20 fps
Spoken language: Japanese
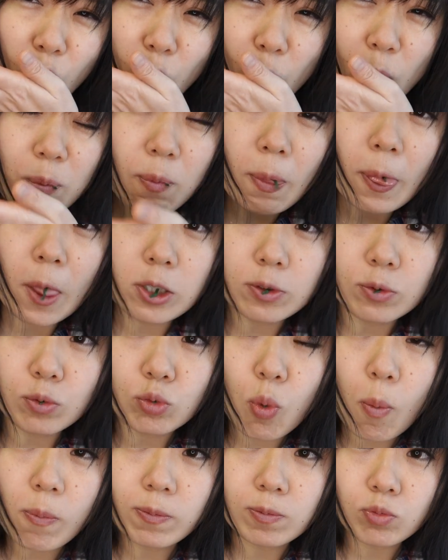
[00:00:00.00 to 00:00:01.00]
本当にあたた
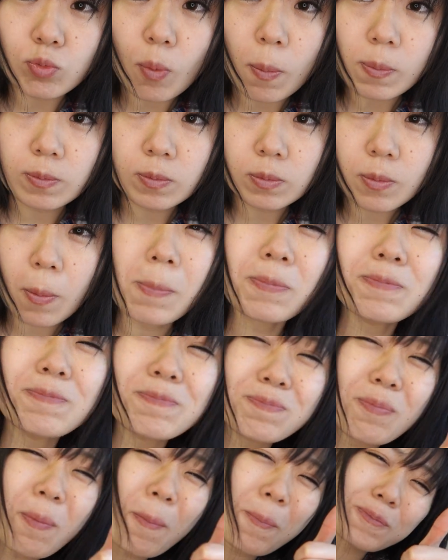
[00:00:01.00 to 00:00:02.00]
たたたと言いながら、
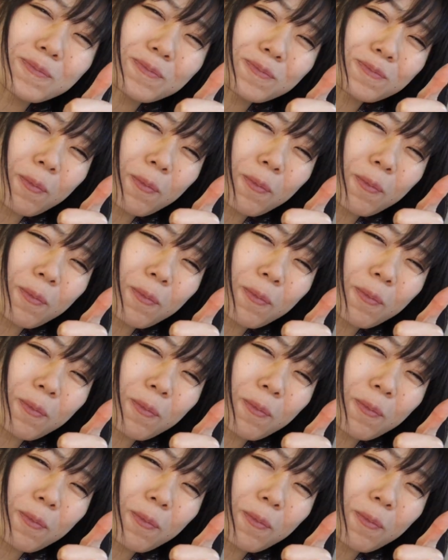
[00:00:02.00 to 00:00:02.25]
えさっ